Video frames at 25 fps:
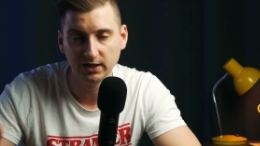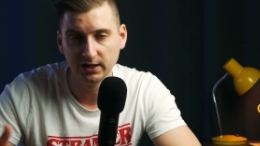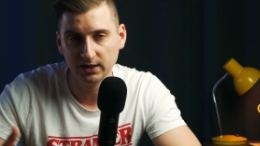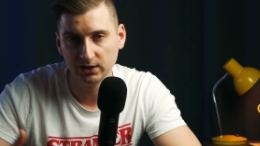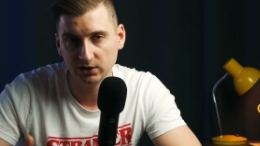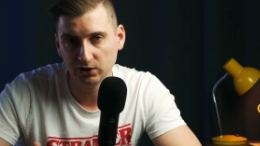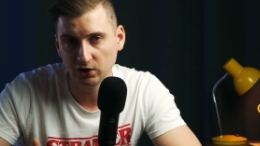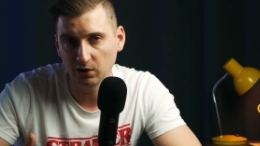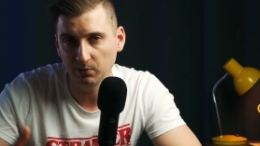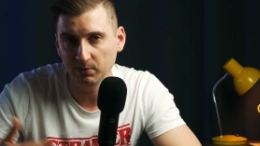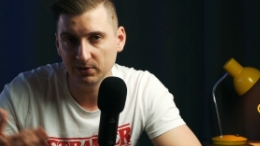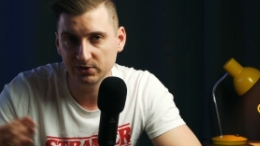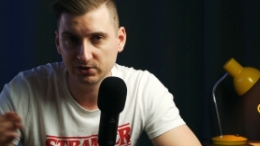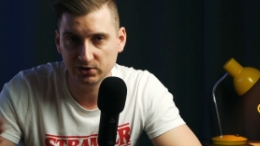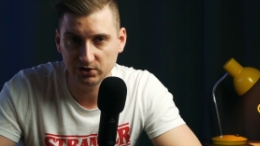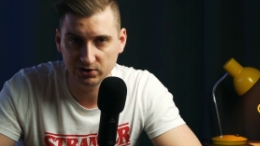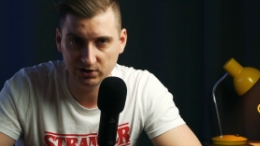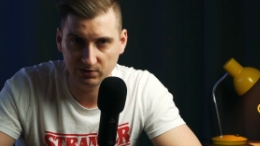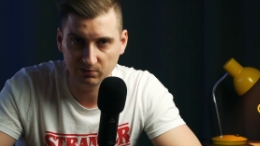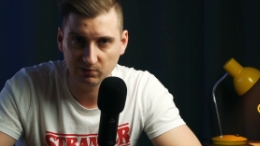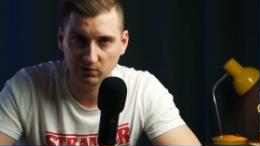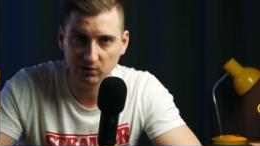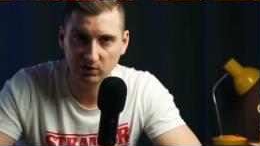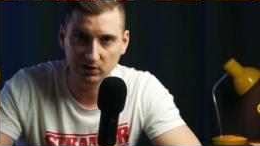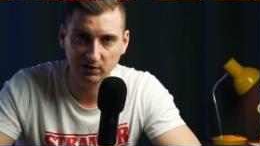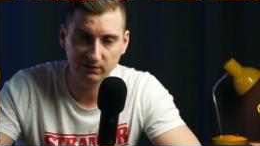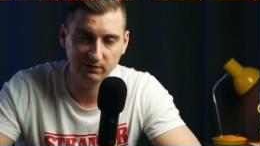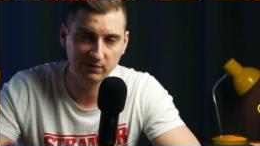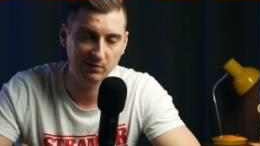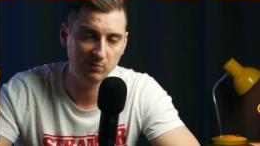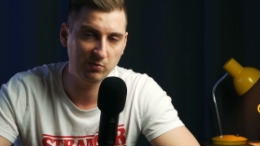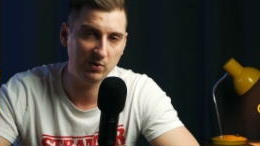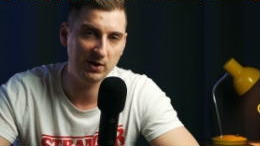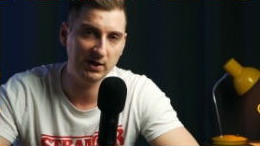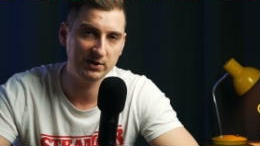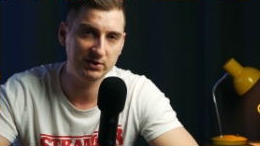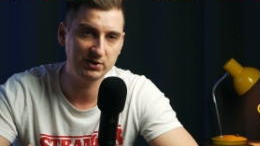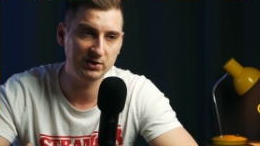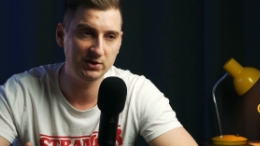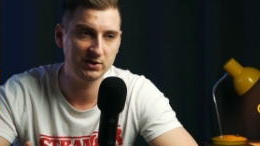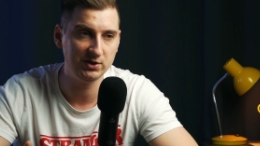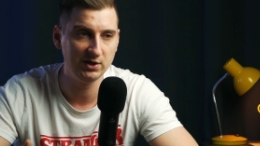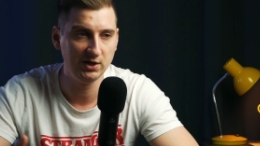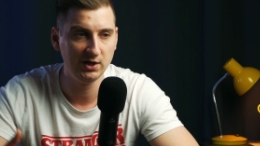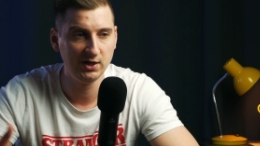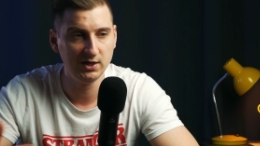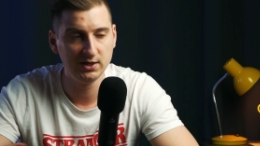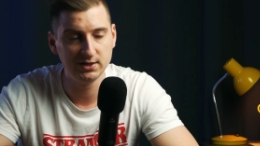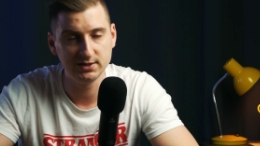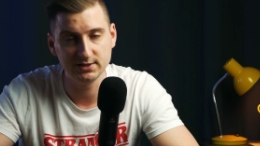to będziecie mogli wypłacić
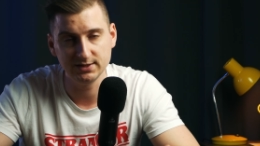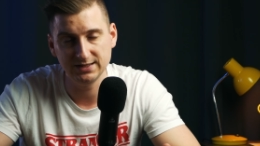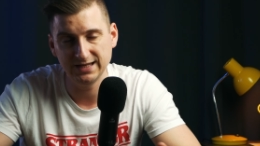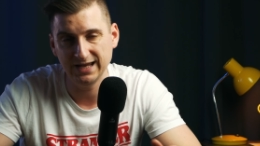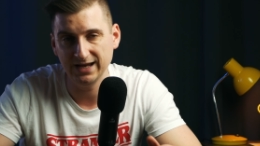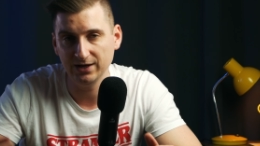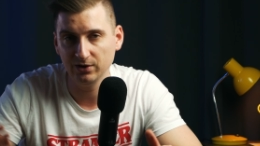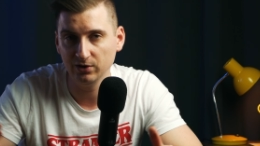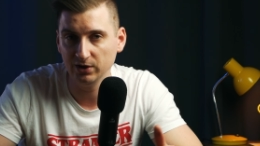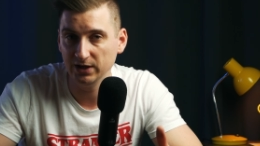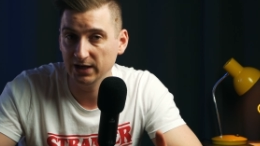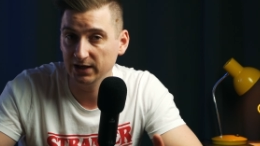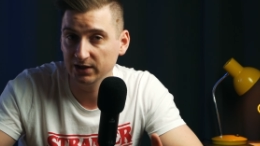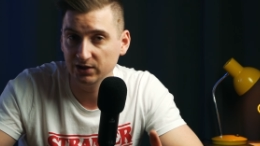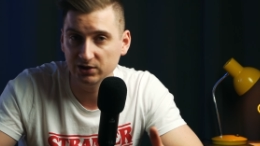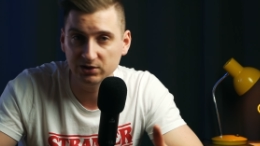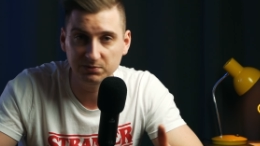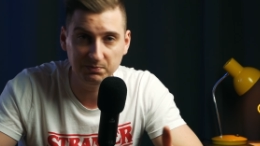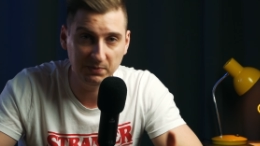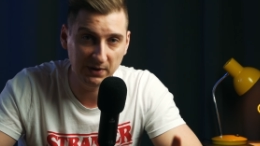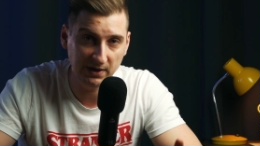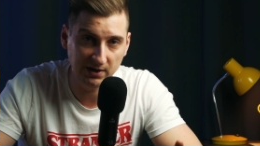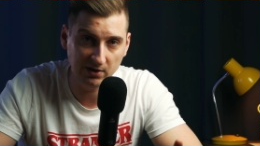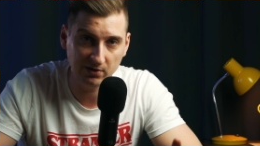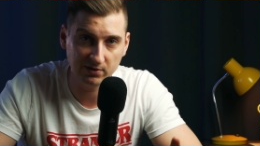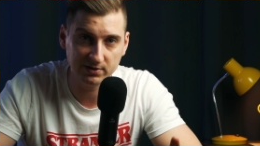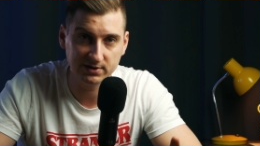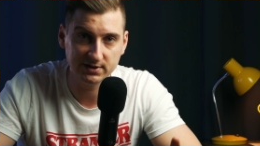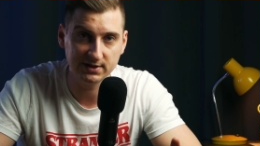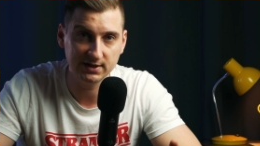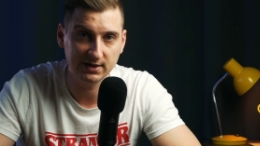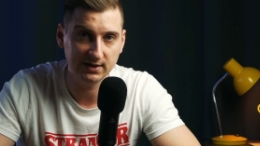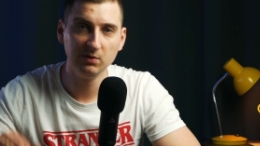z niego jakieś pieniądze.